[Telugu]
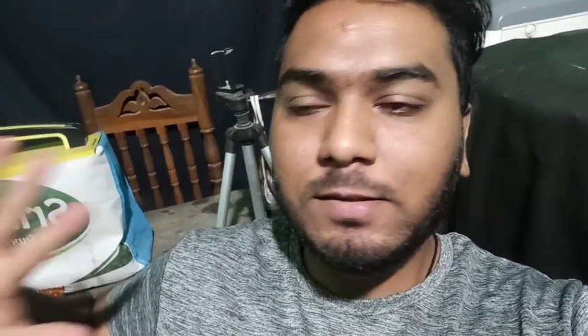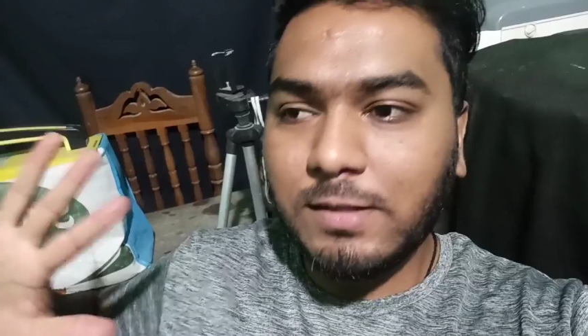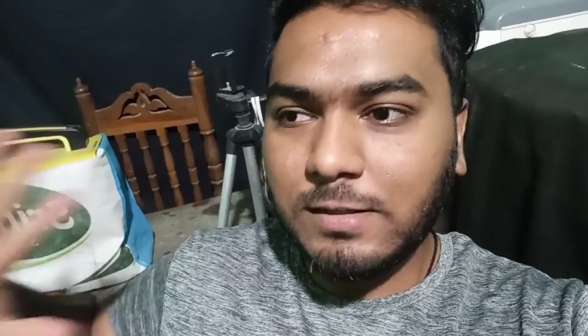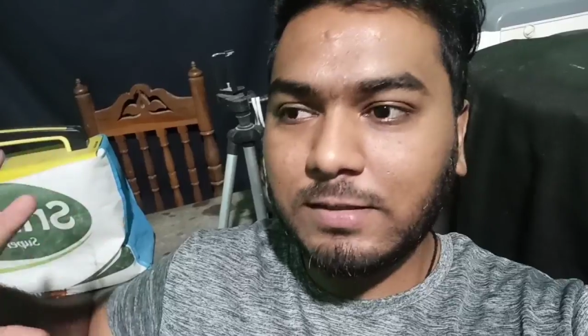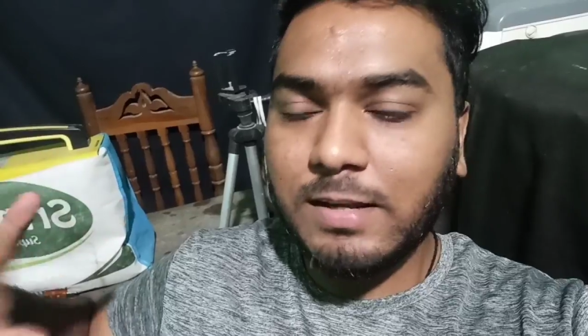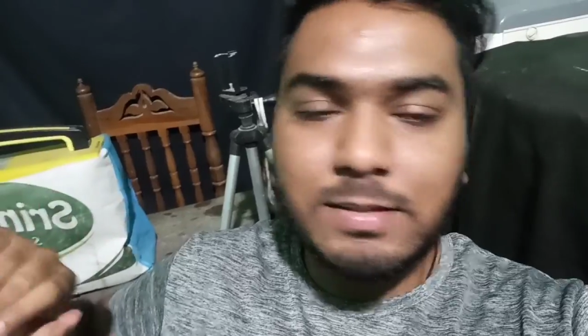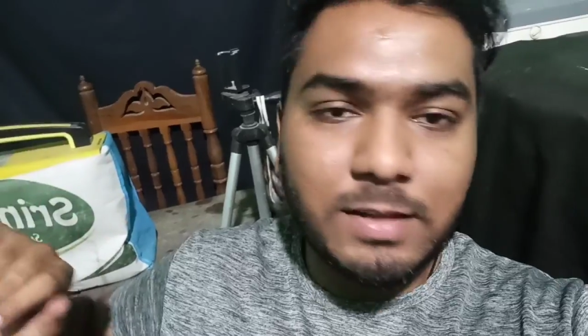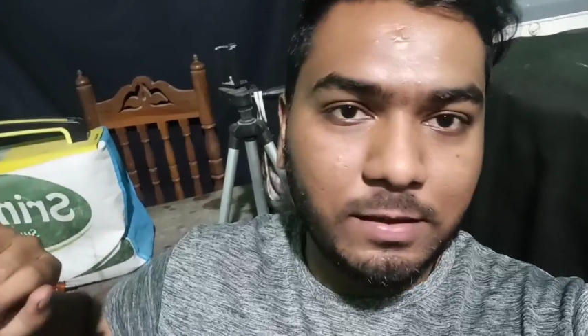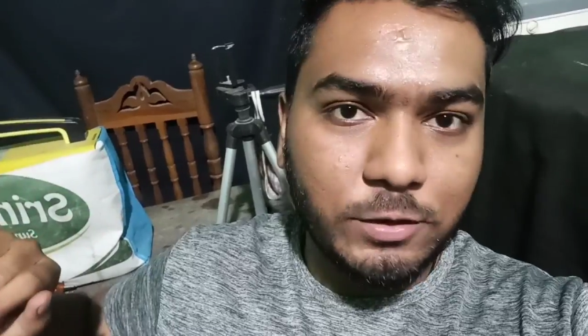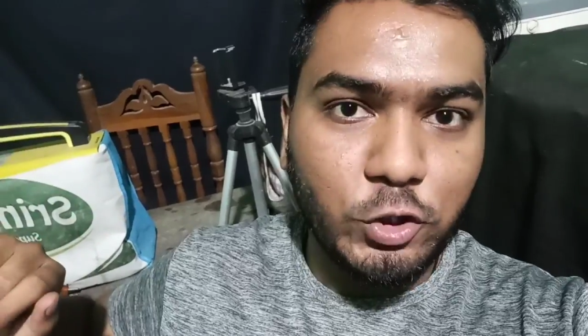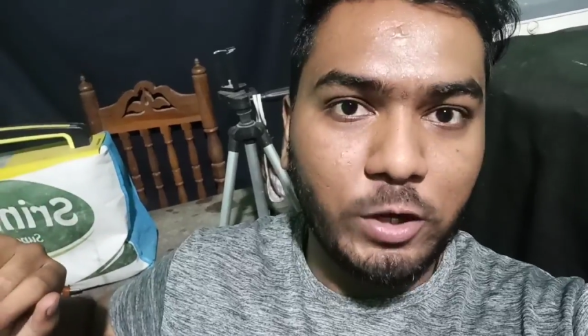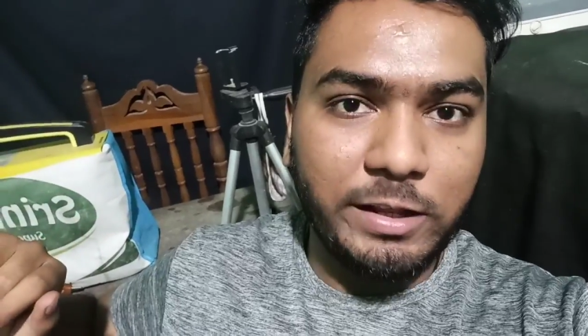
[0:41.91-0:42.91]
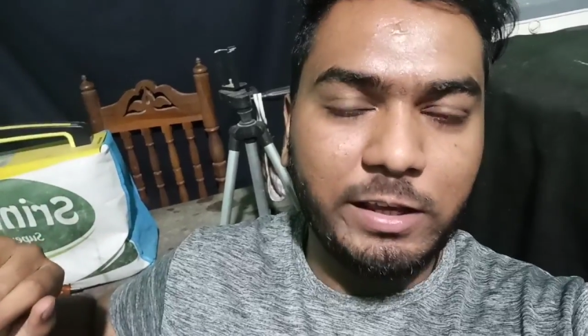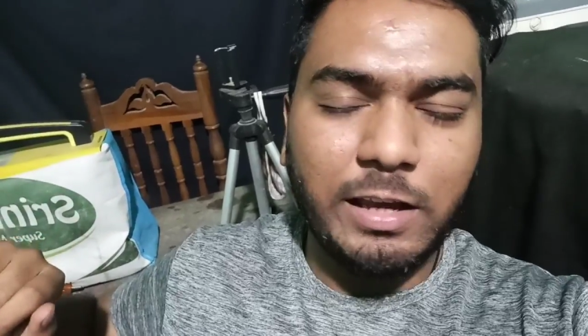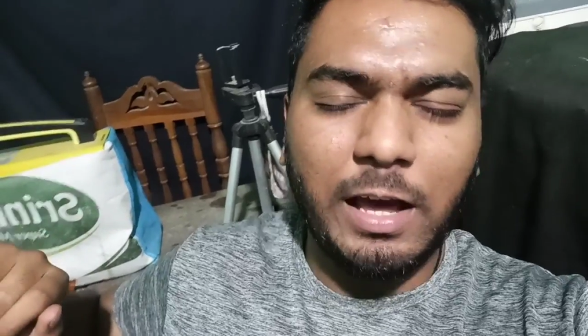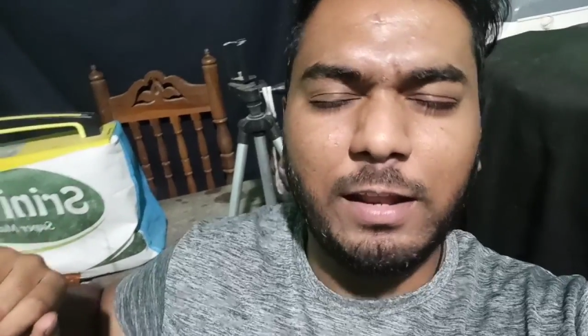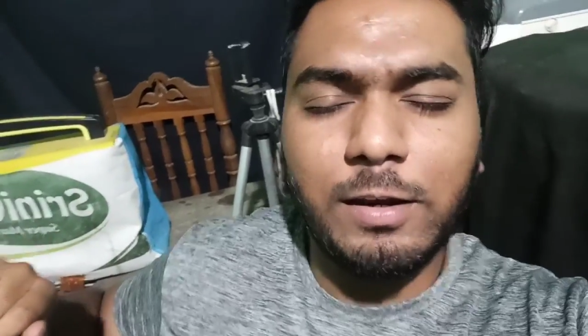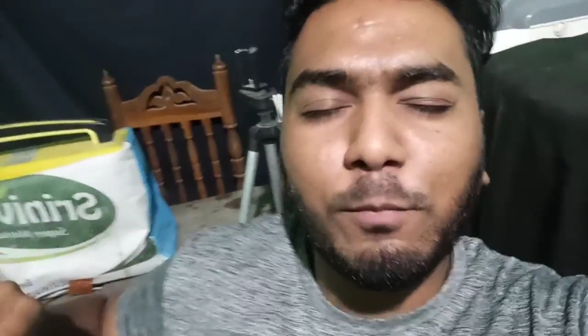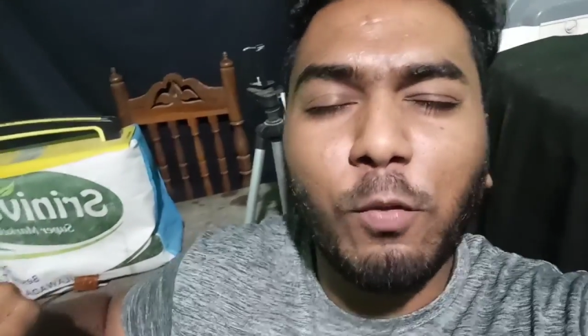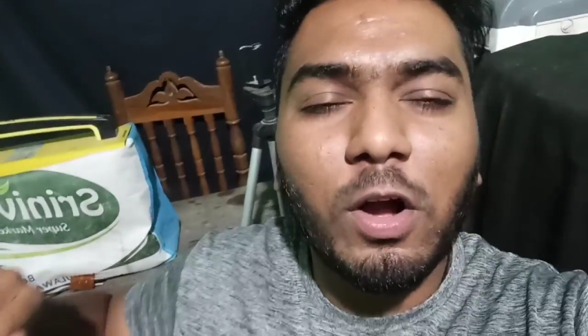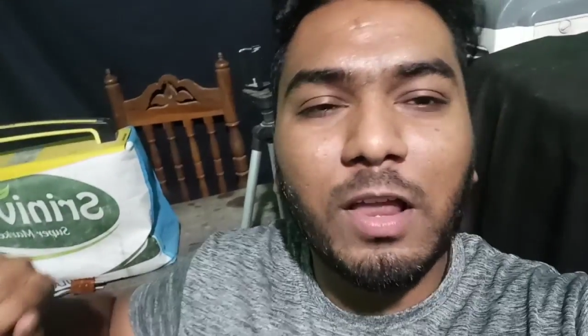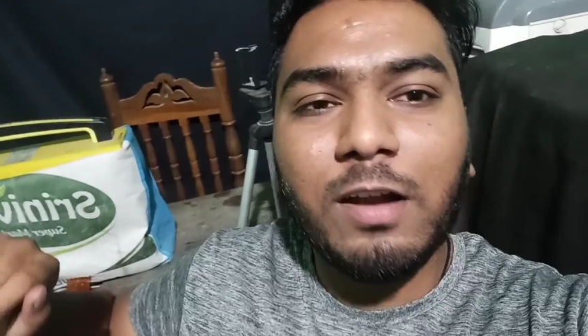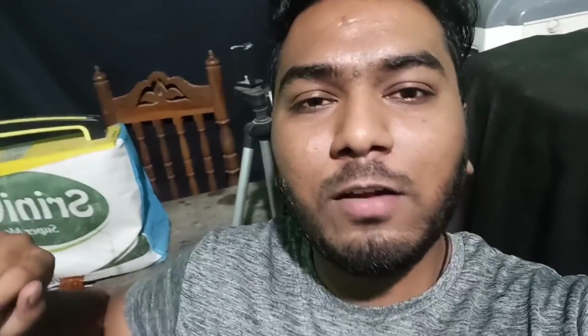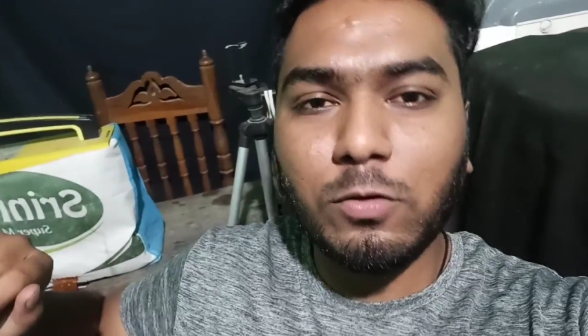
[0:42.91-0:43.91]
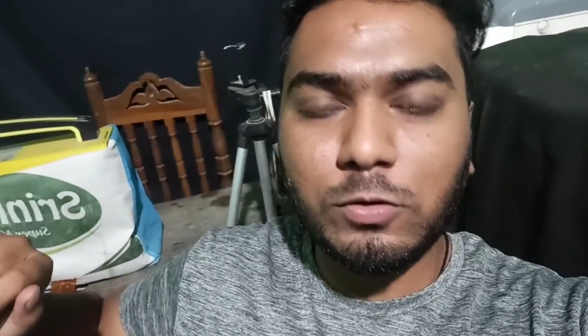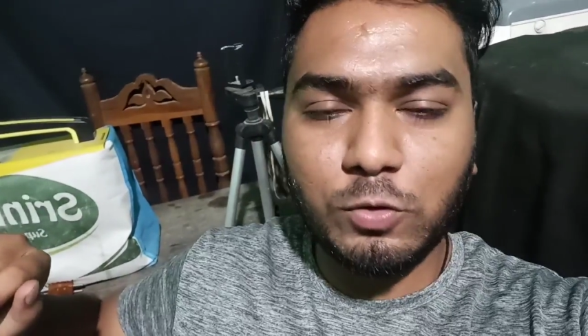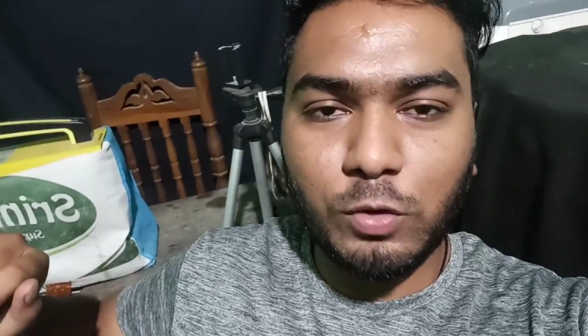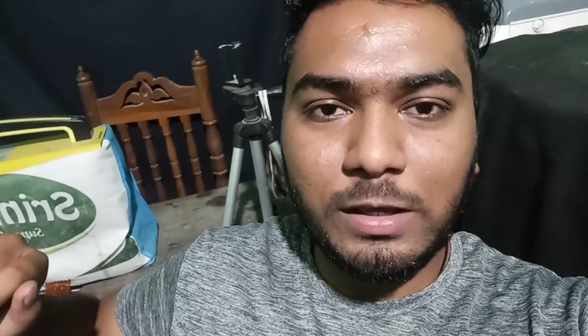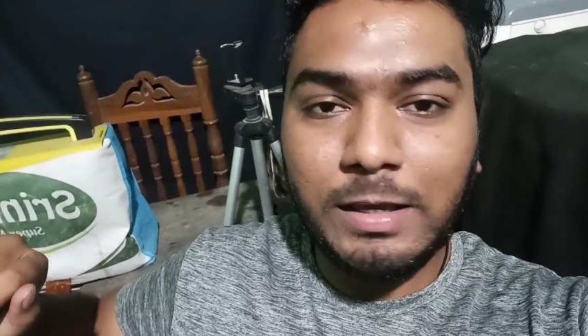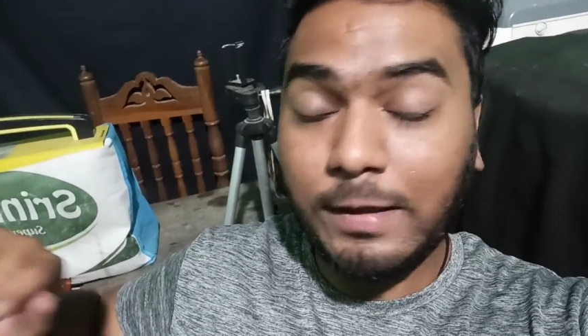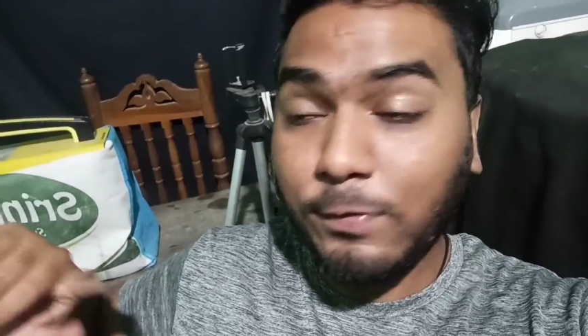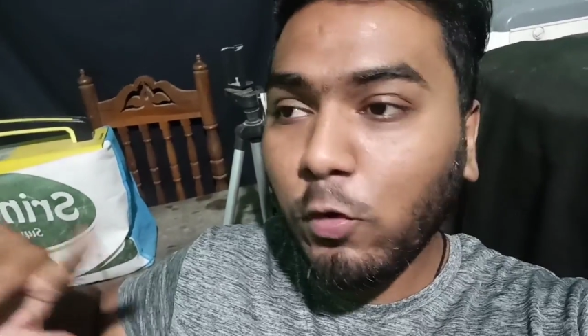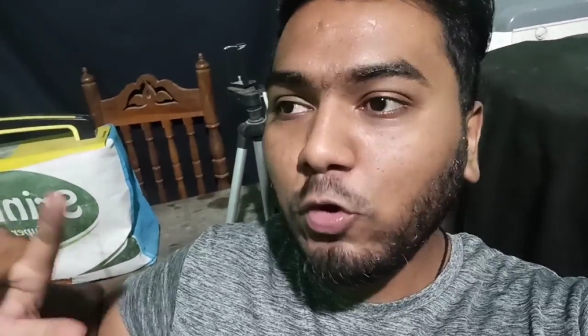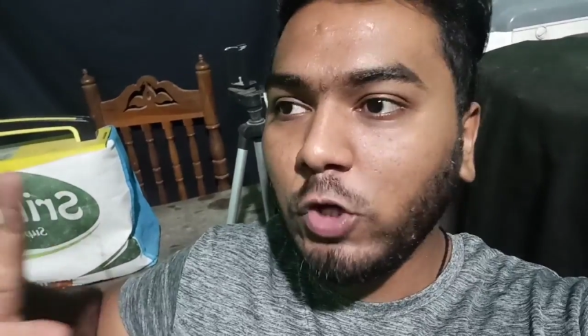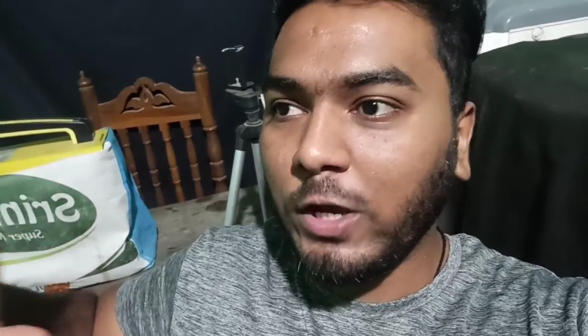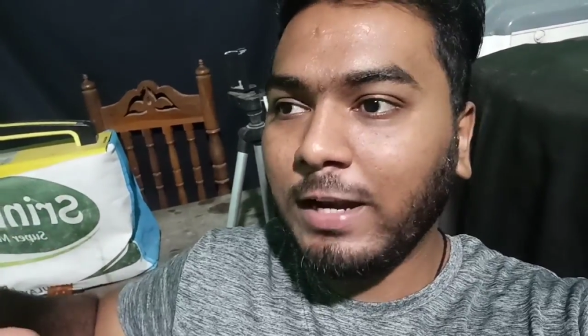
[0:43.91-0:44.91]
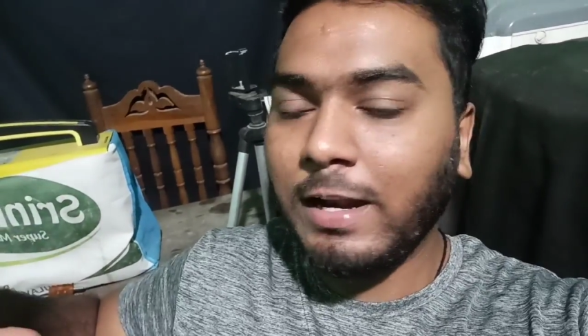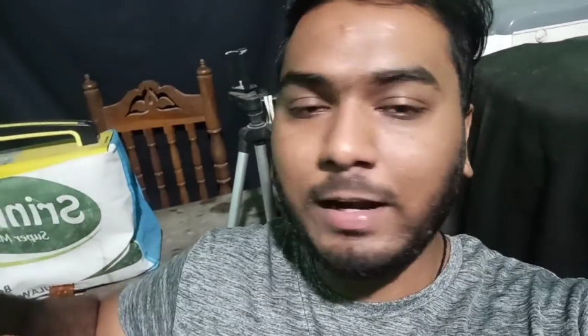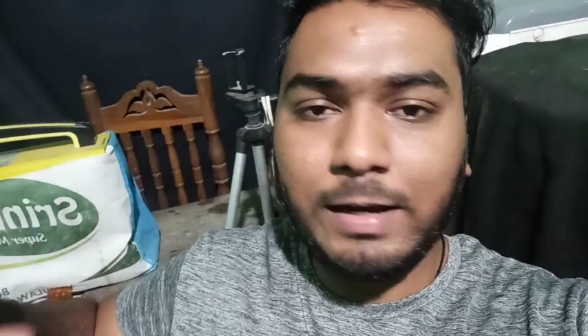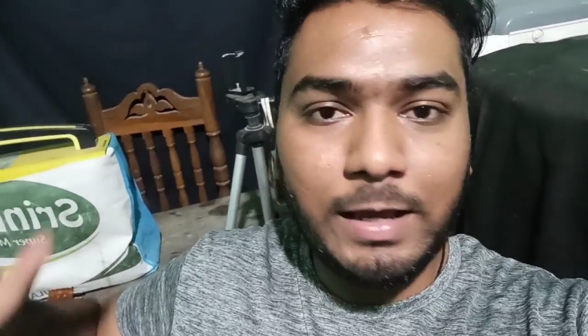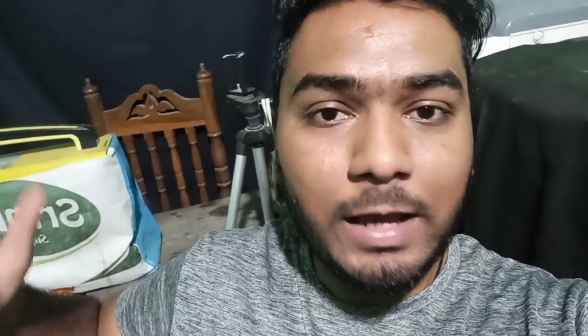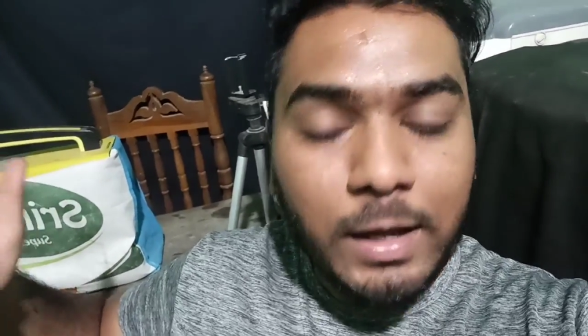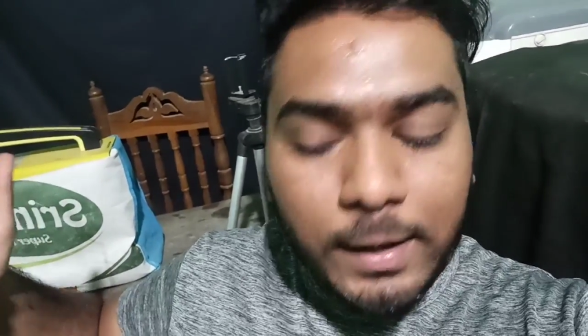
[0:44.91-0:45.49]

సిక్స్ డేస్ అయింది జాయిన్ అయ్యి అన్ని బుక్కలన్నీ వస్తున్నాయి ఎందుకు జాయిన్ అయినా అంటే